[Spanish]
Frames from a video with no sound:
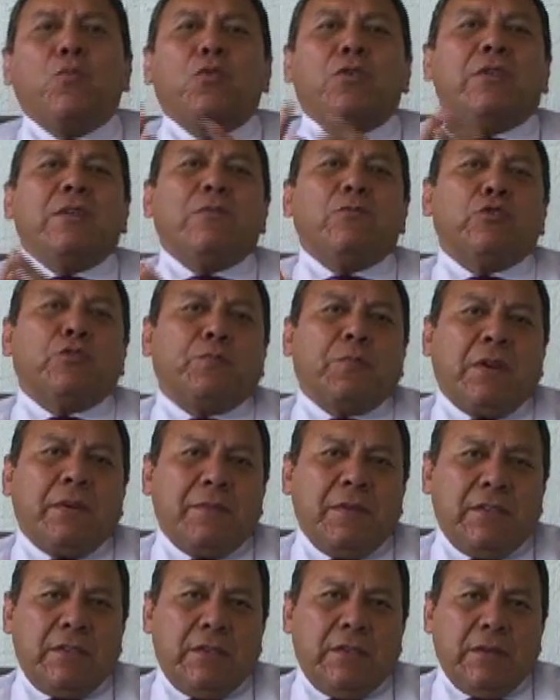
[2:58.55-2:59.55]
podemos
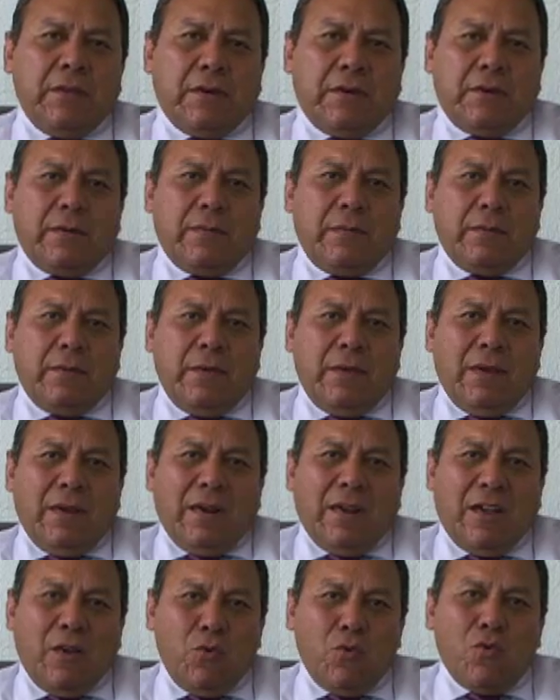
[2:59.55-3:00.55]
permitir
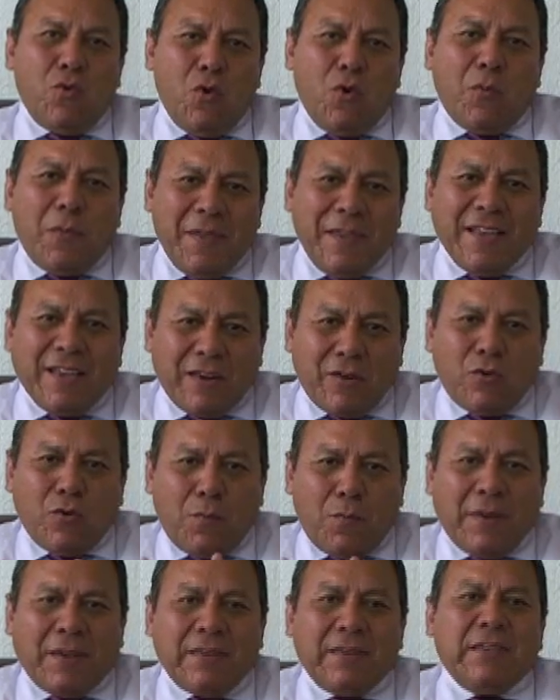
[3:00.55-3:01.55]
que un gobierno
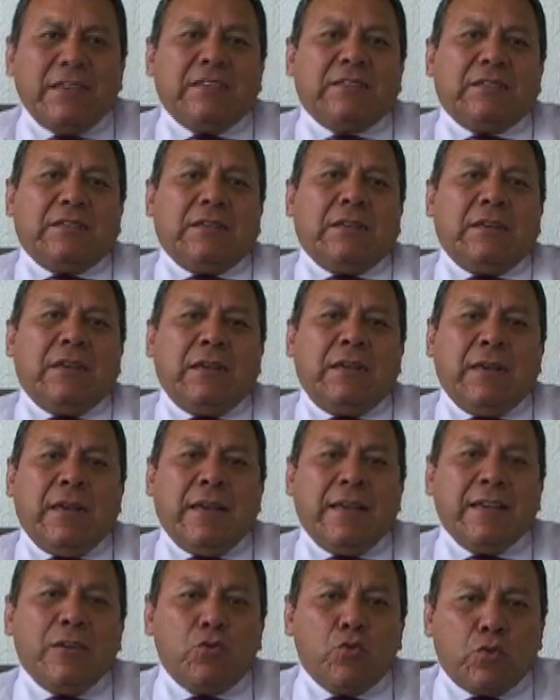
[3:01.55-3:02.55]
panista que
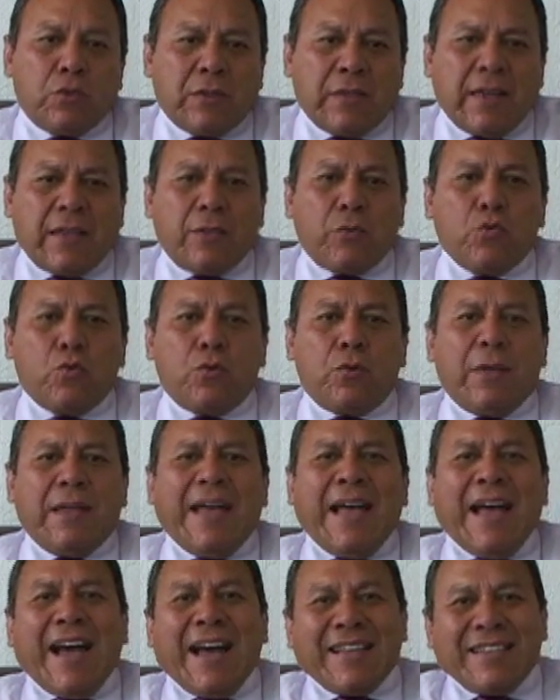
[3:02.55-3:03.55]
ha enlutado
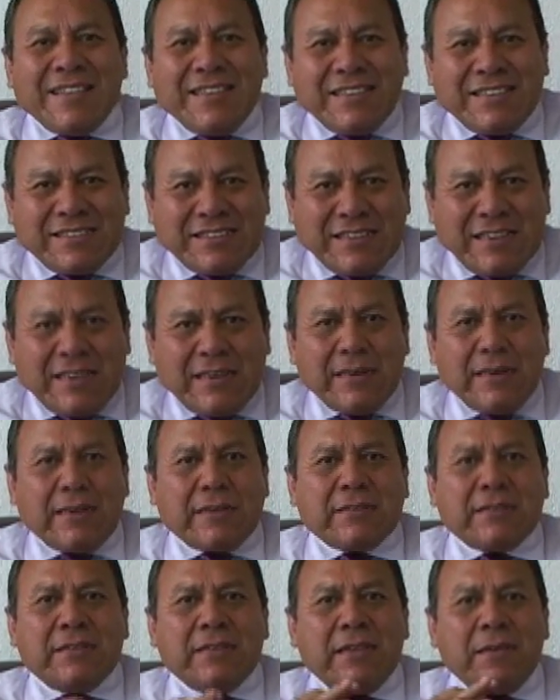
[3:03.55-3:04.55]
a
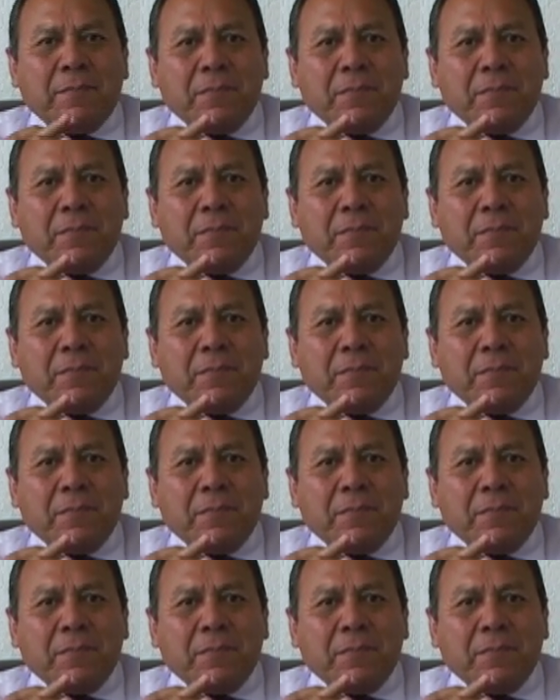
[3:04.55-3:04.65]
decenas de